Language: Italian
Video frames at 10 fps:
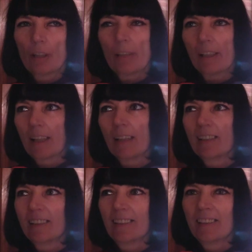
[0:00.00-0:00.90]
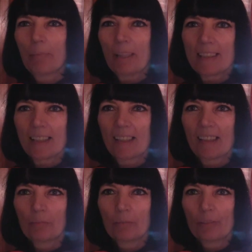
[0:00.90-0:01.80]
Emilia, eh,
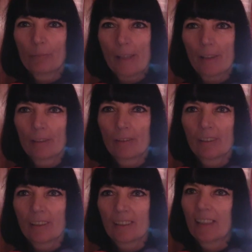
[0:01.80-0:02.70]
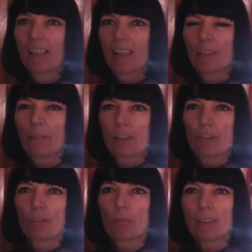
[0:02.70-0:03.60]
ripesca un numero e ti
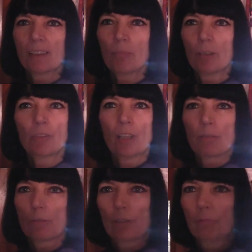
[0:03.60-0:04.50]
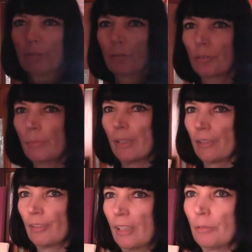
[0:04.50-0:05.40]
faccio in qualche modo associare questo
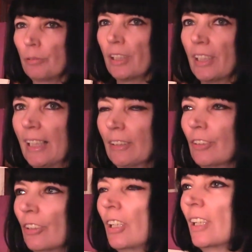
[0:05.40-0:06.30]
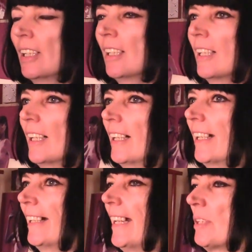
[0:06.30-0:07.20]
numero al tuo ritratto.
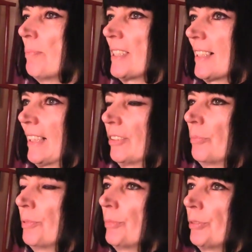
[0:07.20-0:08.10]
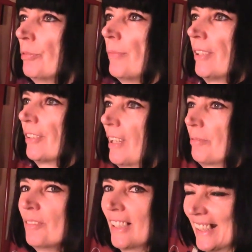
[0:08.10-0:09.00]
Eh, lei ha ripescato il primo numero, la
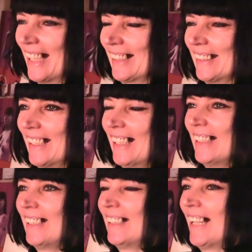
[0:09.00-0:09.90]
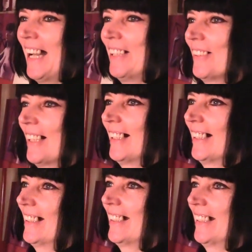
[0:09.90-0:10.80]
funne inganna. Allora,
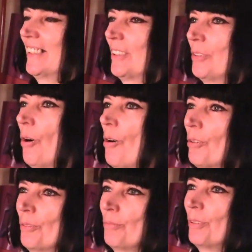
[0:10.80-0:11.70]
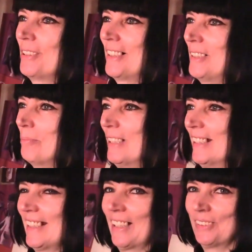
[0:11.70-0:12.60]
ha eh, detto no, non voglio essere
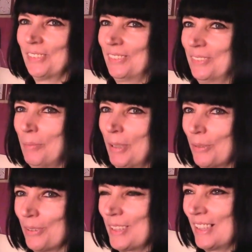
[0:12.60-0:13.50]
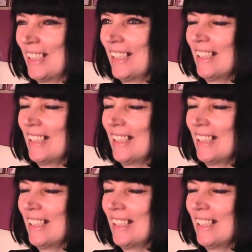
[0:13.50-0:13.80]
dipinta con un numero così.